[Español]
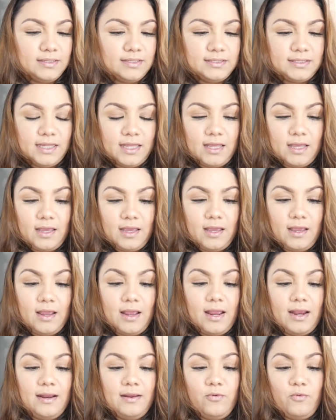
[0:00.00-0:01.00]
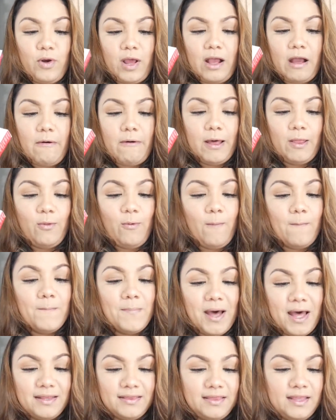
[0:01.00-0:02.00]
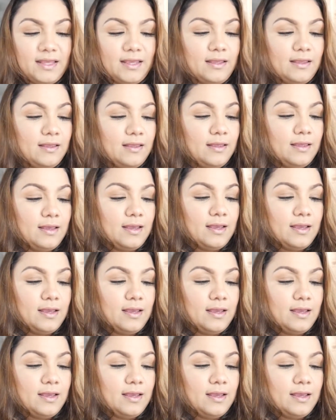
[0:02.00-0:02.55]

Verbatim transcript: Dice que es un acabado mate.